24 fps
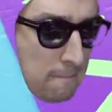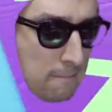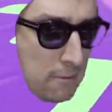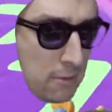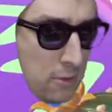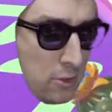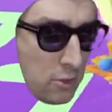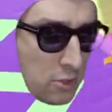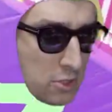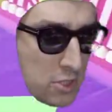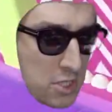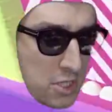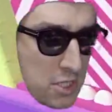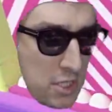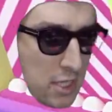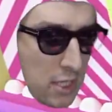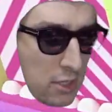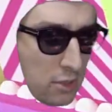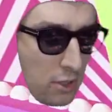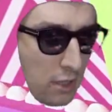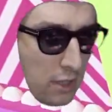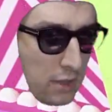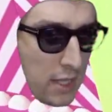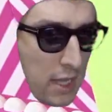よしな
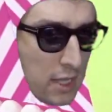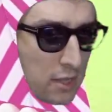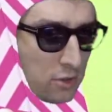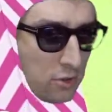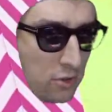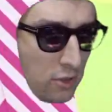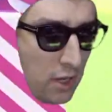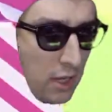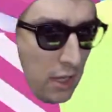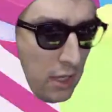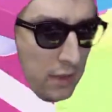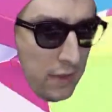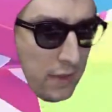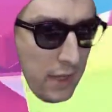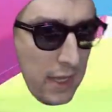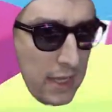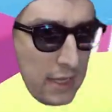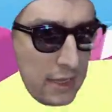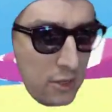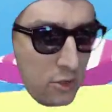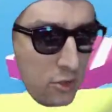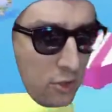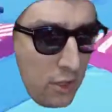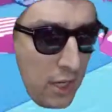んとかなんとか
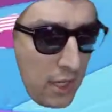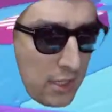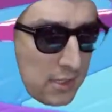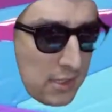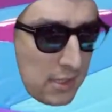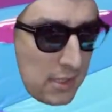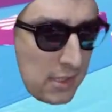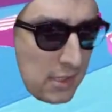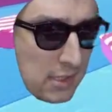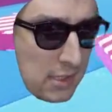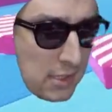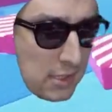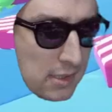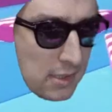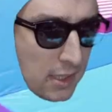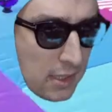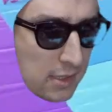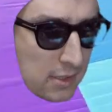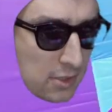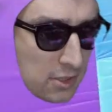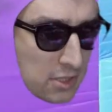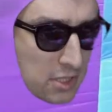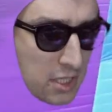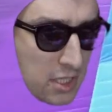なんとか突き進ん
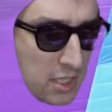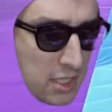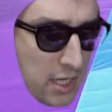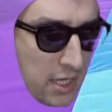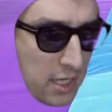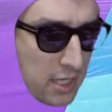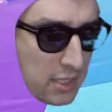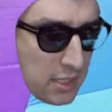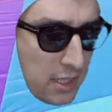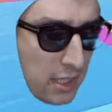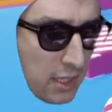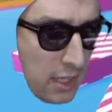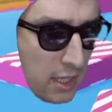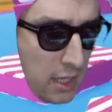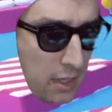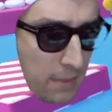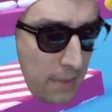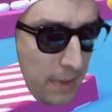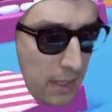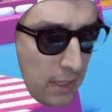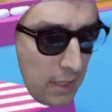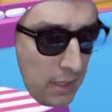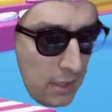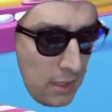だそして左期待できれ
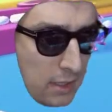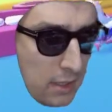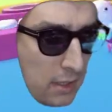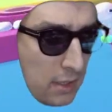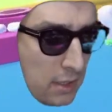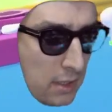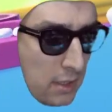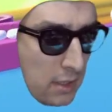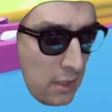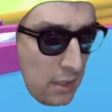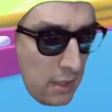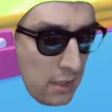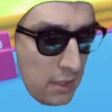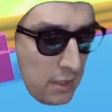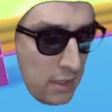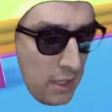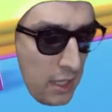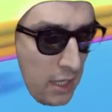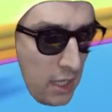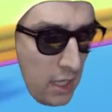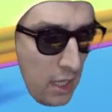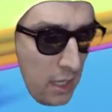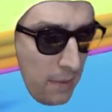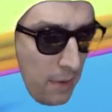ば
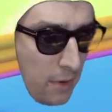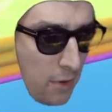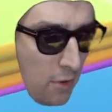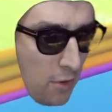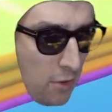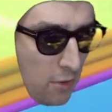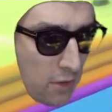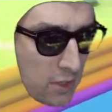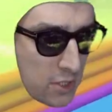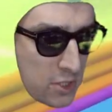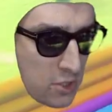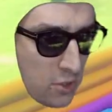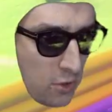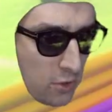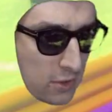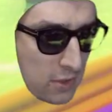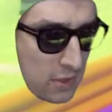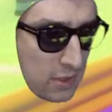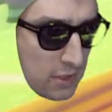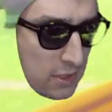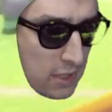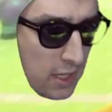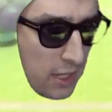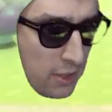できればここは少
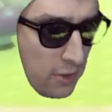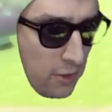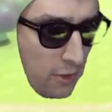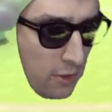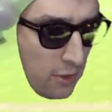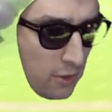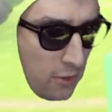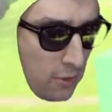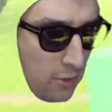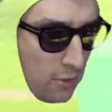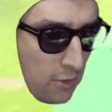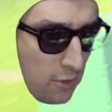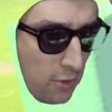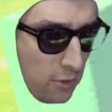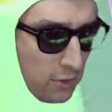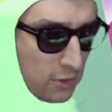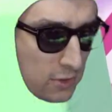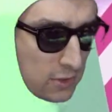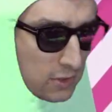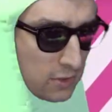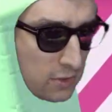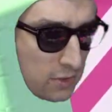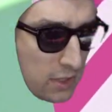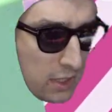数派のここ
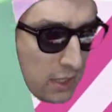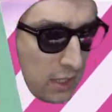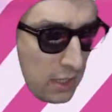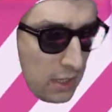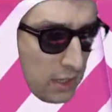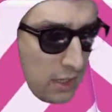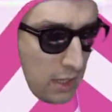のゾーンに行っ